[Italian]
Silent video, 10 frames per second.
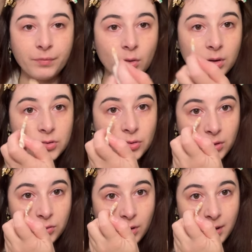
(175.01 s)
quando sono
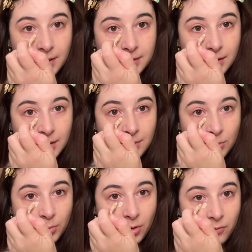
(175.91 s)
tornata il
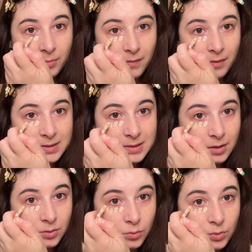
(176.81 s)
mio prof mi aveva
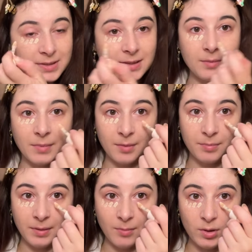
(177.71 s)
scritto una settimana
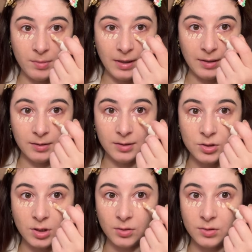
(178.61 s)
prima un'email
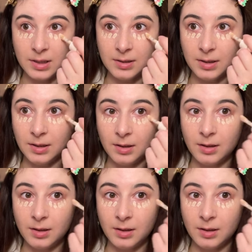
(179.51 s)
dicendo senti